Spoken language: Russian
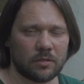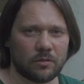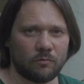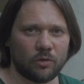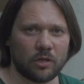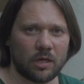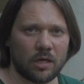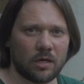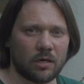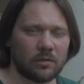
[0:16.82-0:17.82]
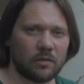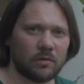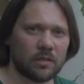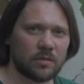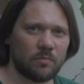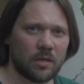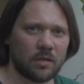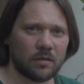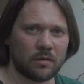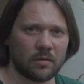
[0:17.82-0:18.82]
Сегодня я ехал на
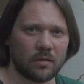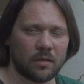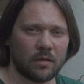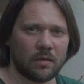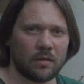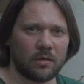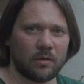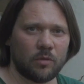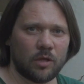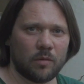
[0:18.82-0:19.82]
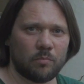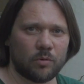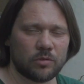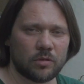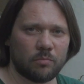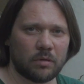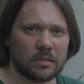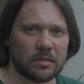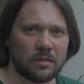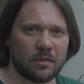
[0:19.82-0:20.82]
велосипеде, и меня просто
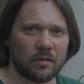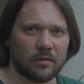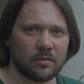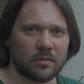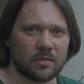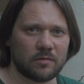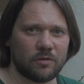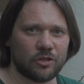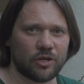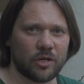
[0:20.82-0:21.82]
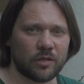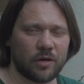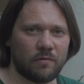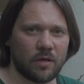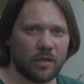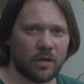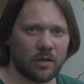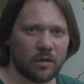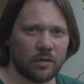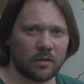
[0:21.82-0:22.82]
пронзило свежее откровение,
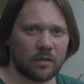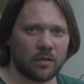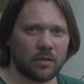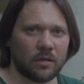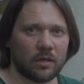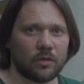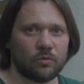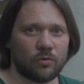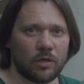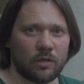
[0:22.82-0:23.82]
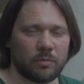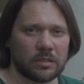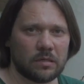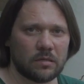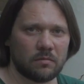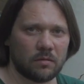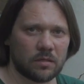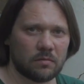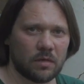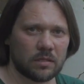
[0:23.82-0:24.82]
которое
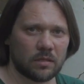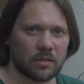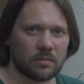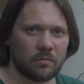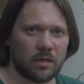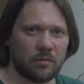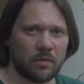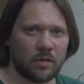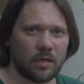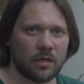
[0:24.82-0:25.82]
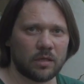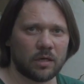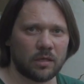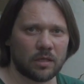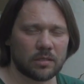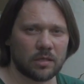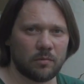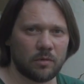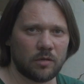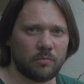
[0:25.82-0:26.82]
непосредственно связано с моими
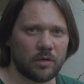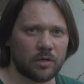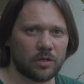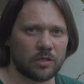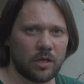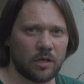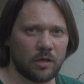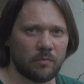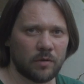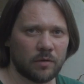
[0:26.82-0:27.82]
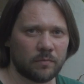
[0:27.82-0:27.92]
реинкарнациями и перерождениями.